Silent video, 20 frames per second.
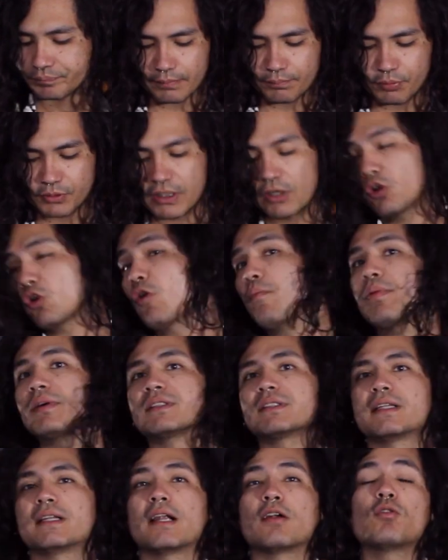pues ya no
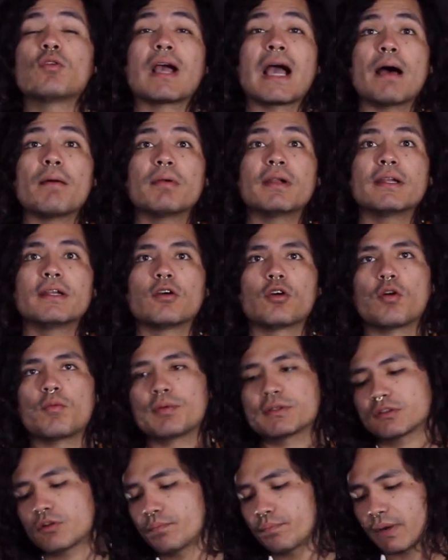ocupas tener un cable, no
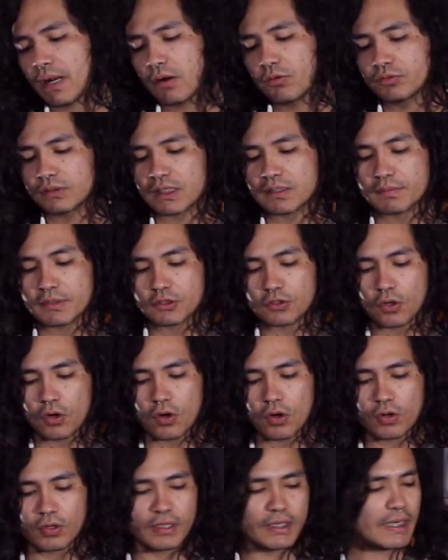ocupas comprar un
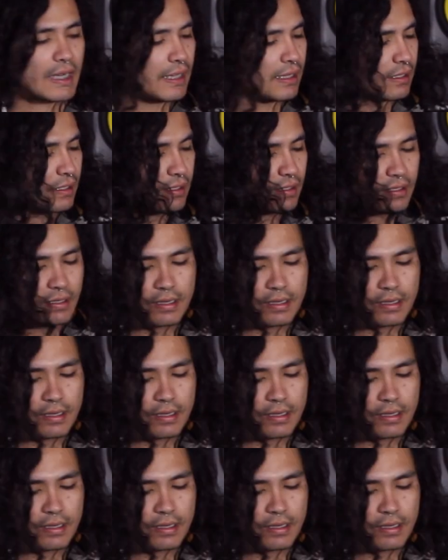transmisor ni nada,